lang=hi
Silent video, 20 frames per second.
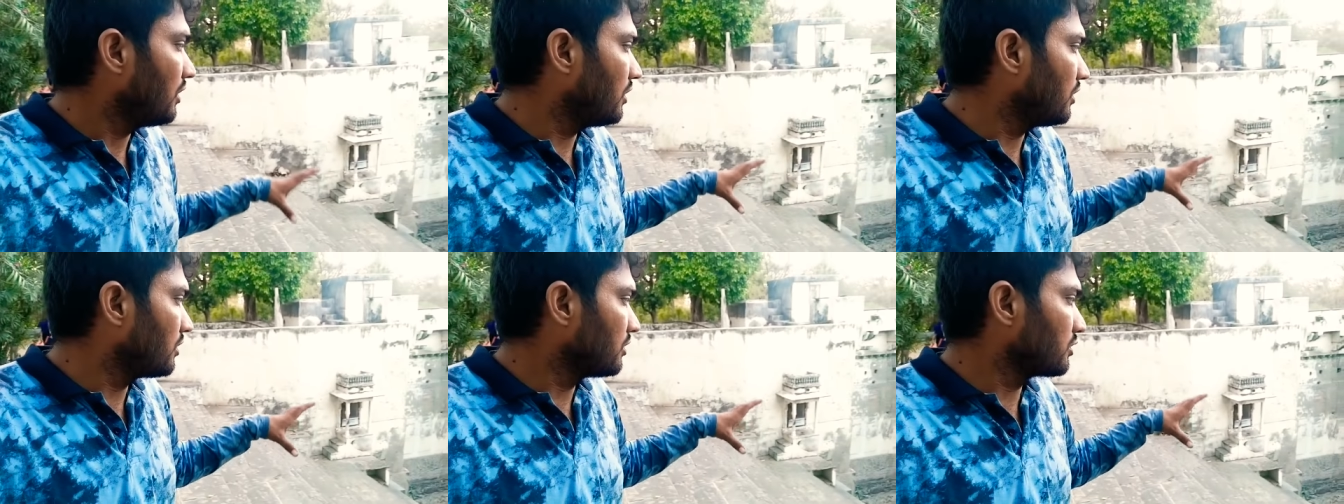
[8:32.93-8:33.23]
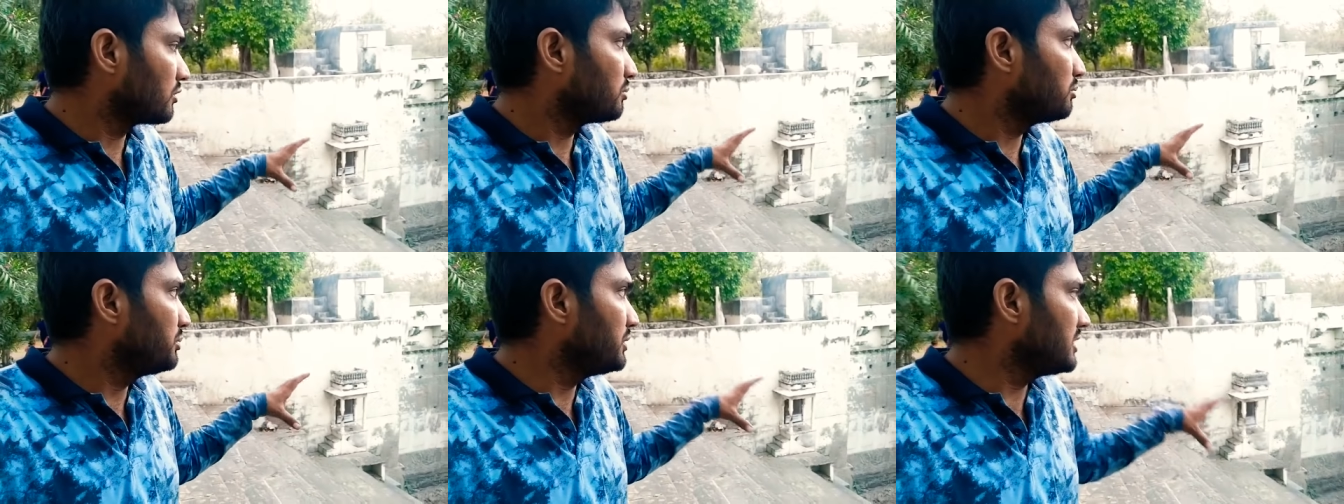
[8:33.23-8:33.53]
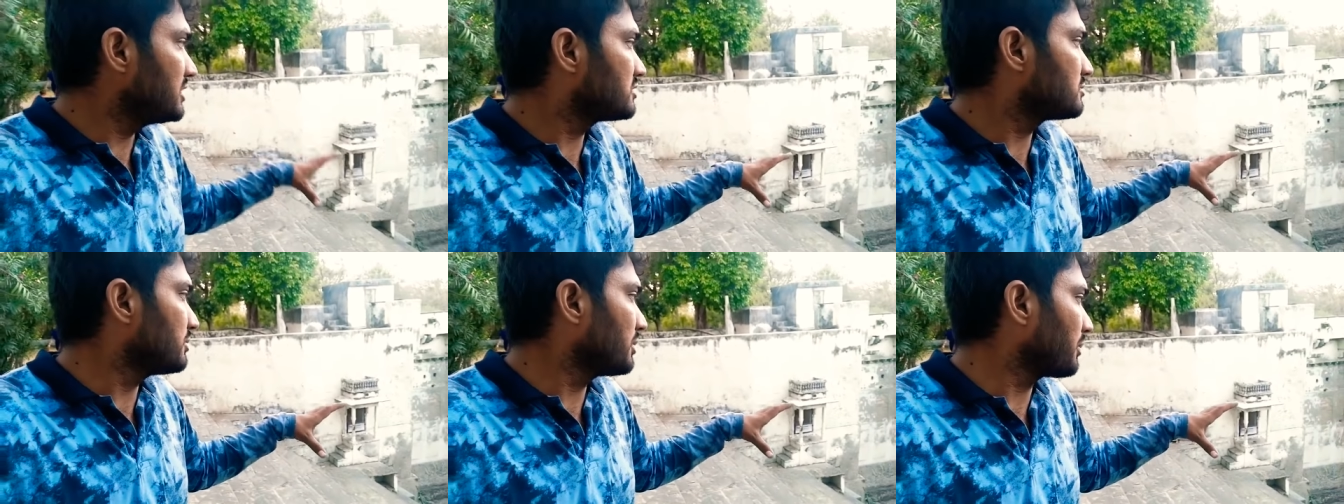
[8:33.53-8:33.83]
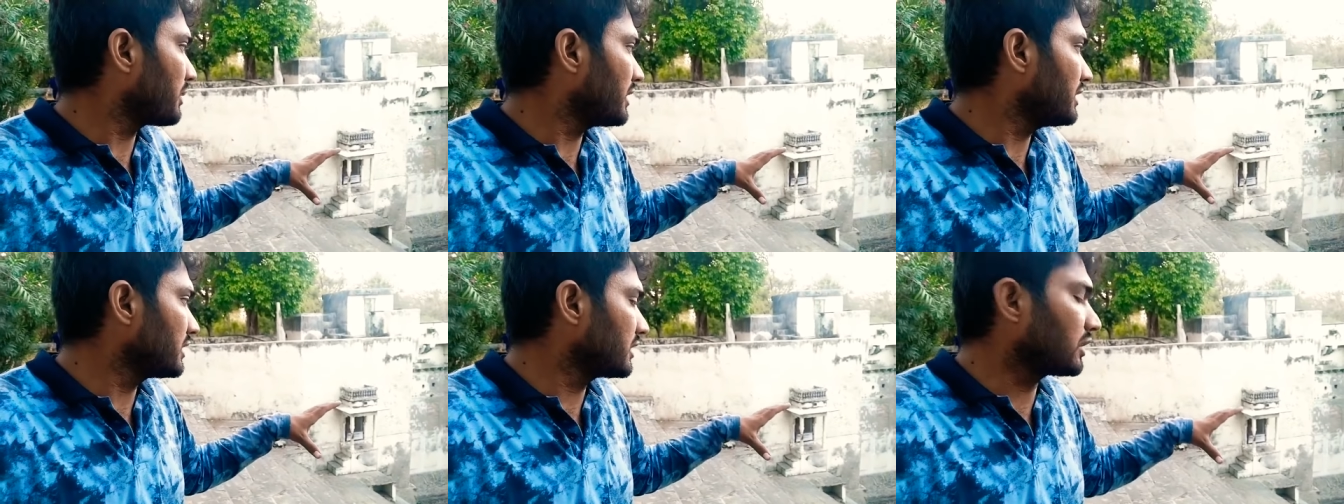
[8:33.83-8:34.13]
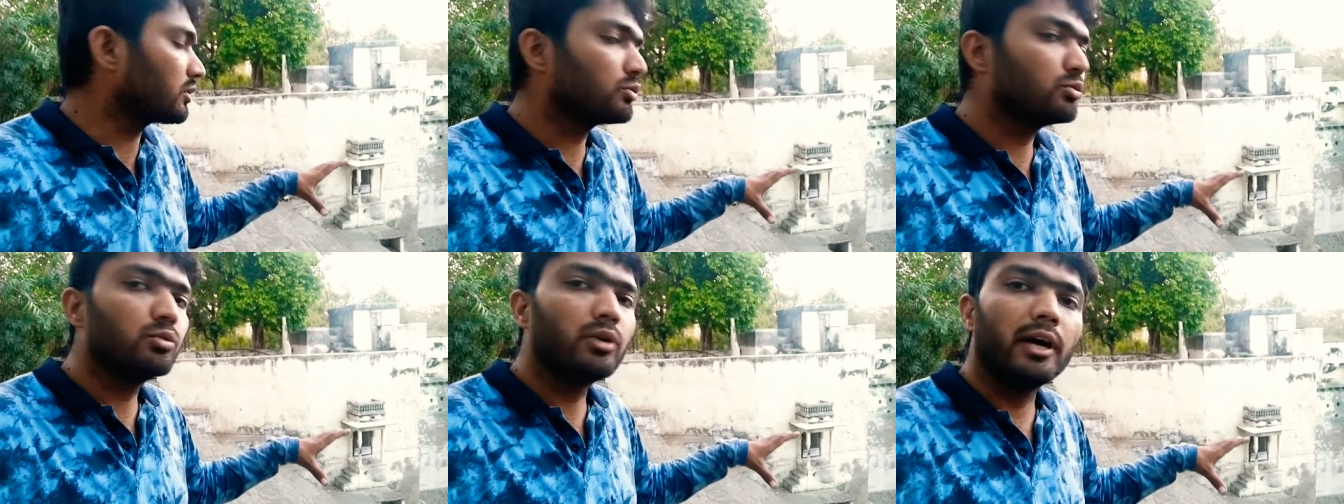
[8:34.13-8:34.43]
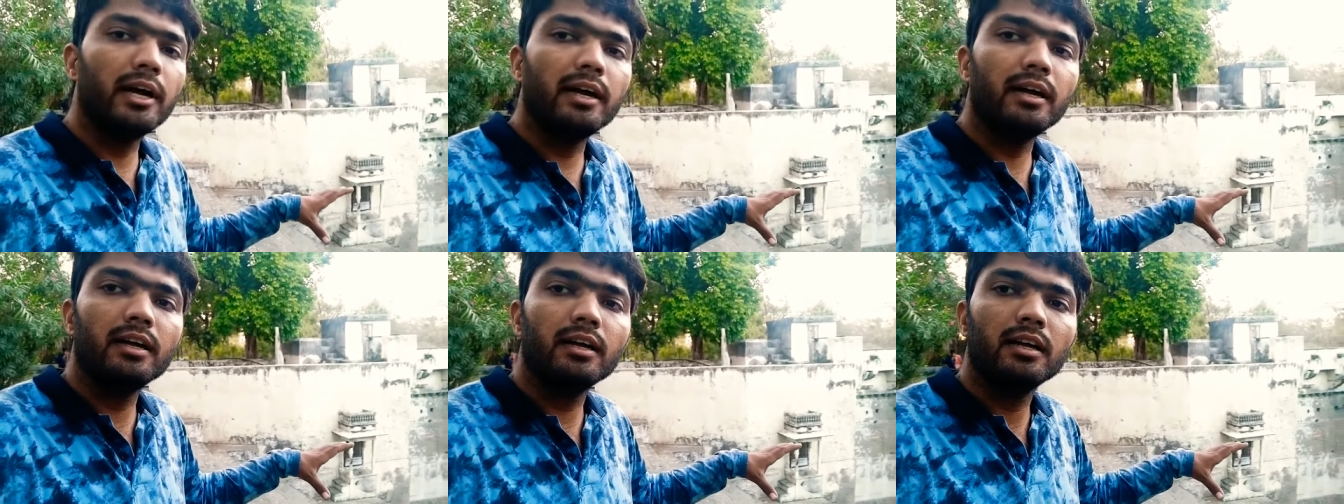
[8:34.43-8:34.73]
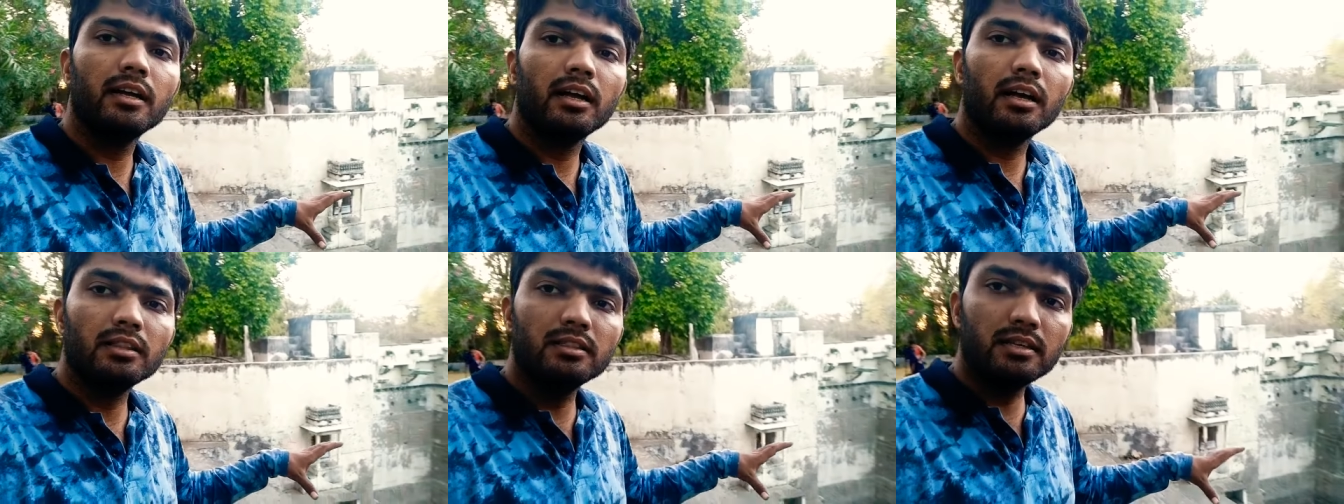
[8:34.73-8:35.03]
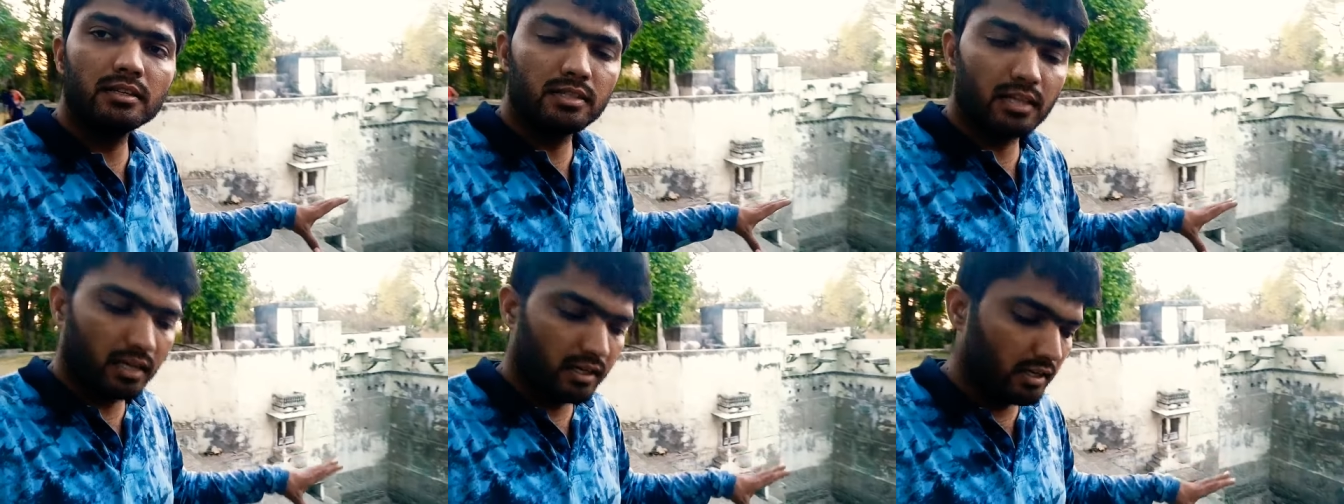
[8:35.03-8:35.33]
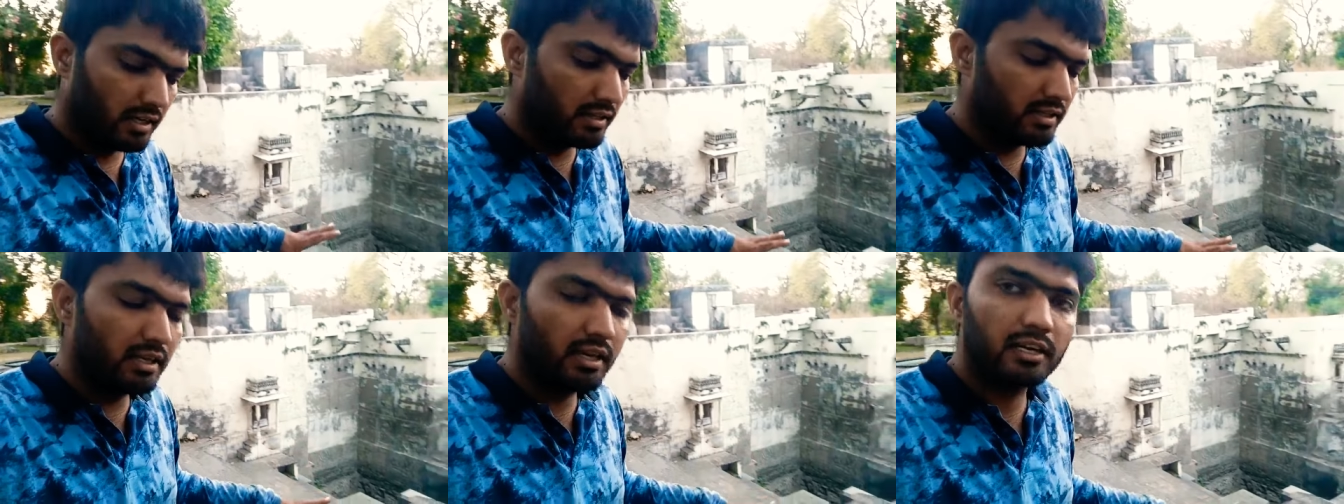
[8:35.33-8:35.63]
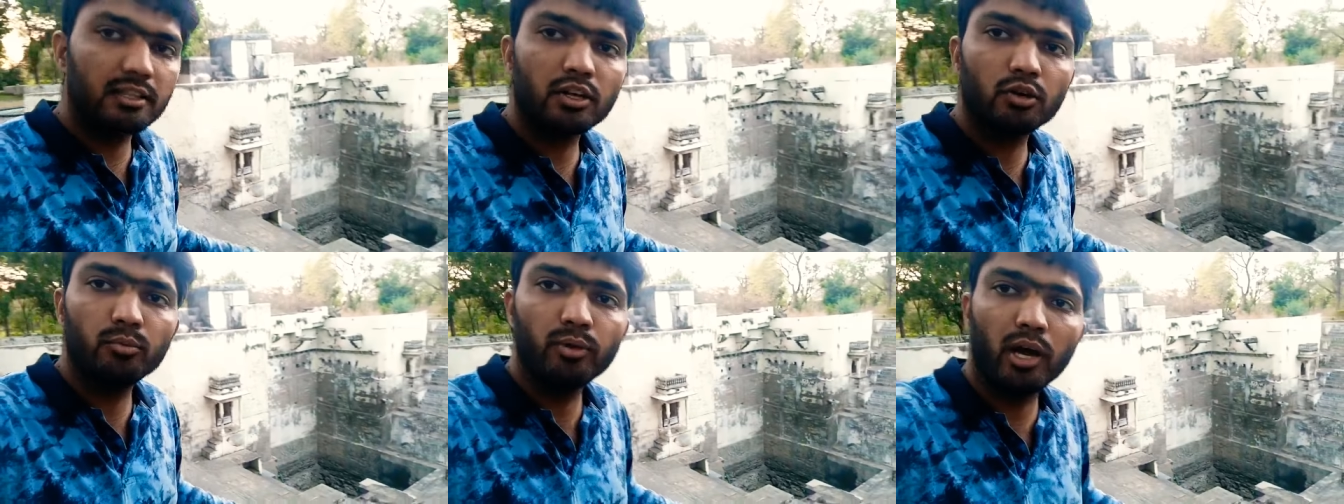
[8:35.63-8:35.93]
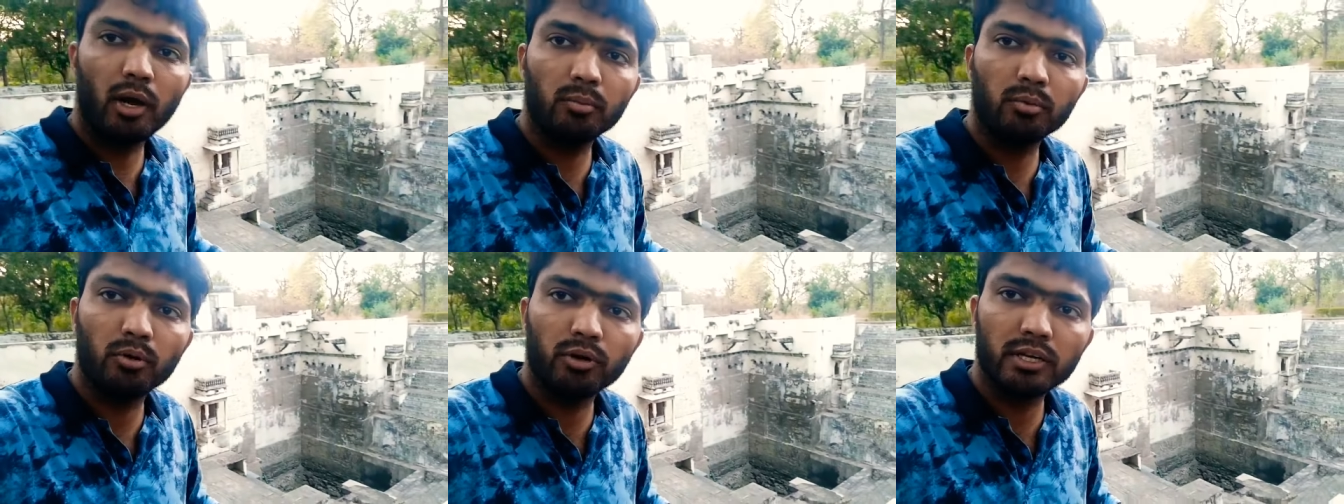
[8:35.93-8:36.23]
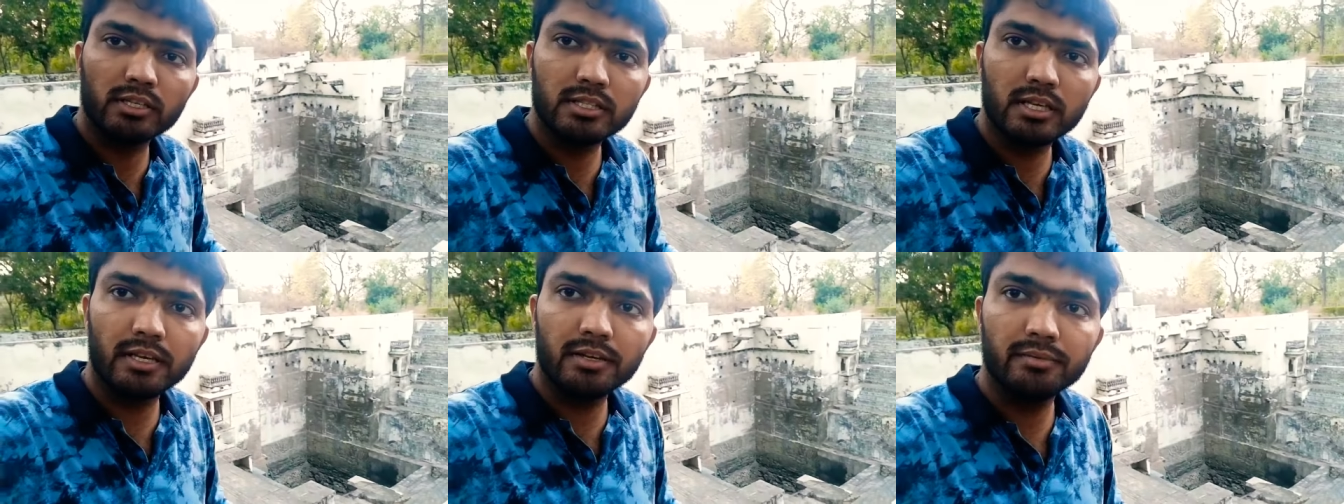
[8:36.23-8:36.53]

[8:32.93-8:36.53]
और बीच में पानी का कुआ है अंदर जा कर के दिखाता हूँ मैं आपको कैसा